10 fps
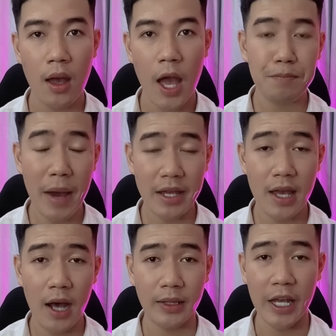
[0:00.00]
bây
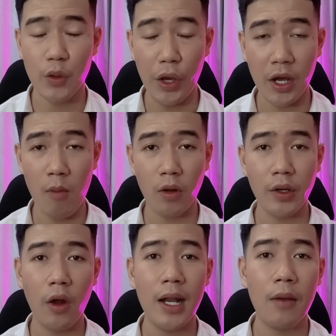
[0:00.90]
giờ thì duy không có
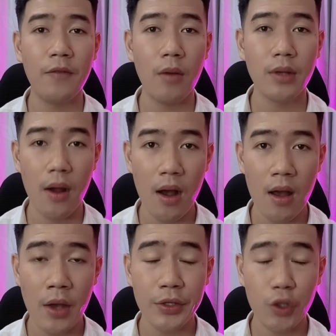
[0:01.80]
nói lòng vòng nữa
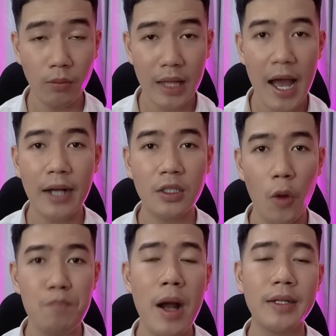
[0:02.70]
chúng ta
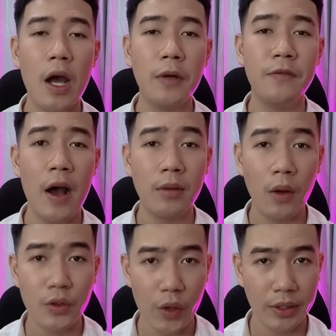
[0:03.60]
cùng bắt đầu vào
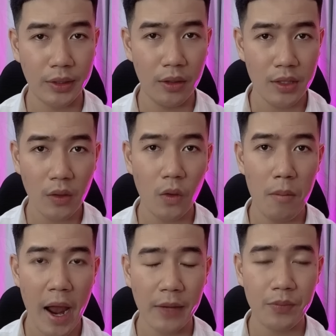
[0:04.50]
câu chuyện thứ nhất của
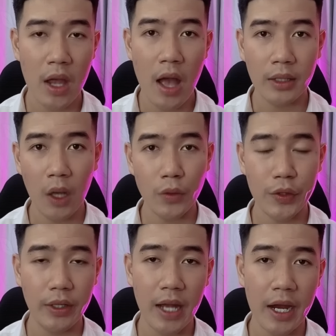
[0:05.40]
bạn câu
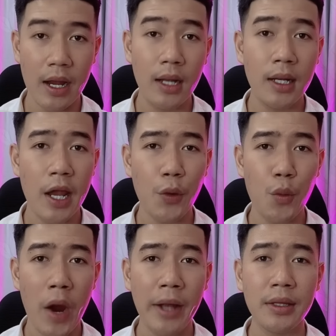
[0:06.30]
chuyện này liên
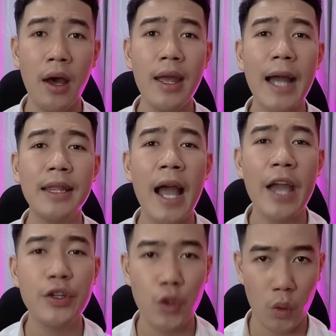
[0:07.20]
quan tới anh
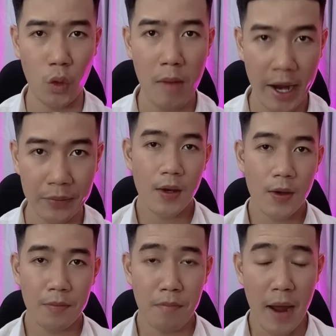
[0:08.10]
hai ruột của bạn
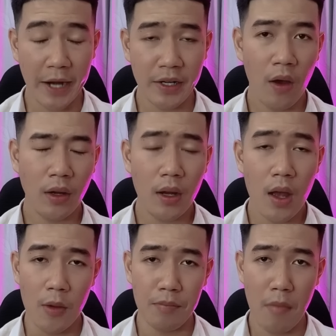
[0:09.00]
bạn nói
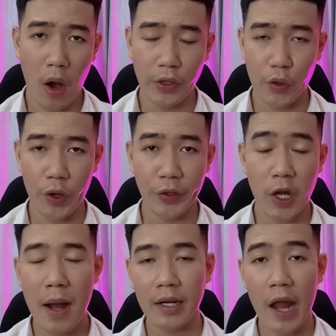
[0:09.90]
mọi chuyện
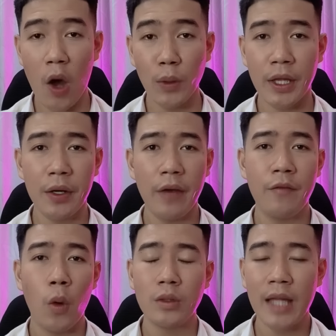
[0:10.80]
nó bắt đầu từ cái
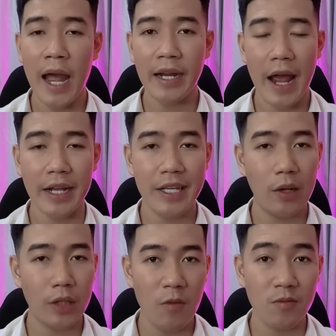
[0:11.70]
vụ tai nạn
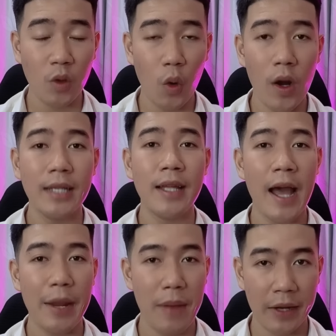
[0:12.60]
giao thông của anh
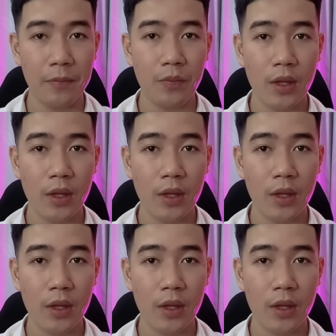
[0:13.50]
hai bạn